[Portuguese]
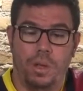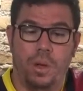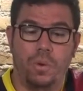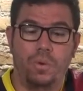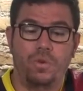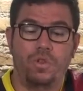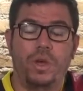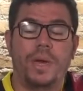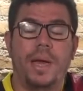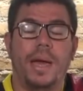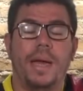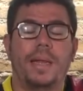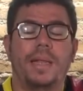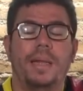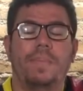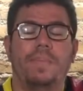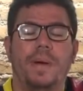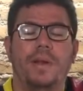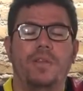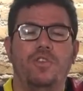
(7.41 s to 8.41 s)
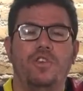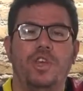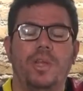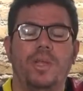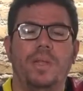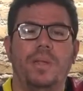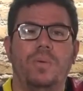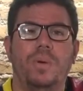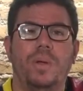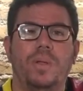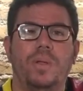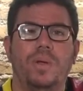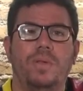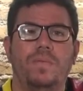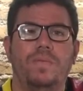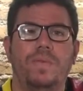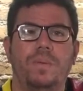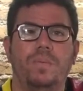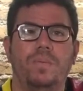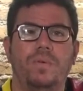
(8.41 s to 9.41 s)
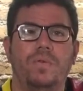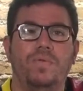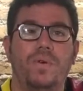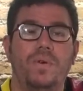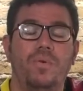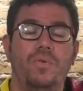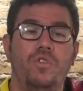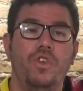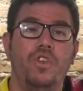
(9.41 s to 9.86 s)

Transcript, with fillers: logo de cara na partida, o que nós vimos foi o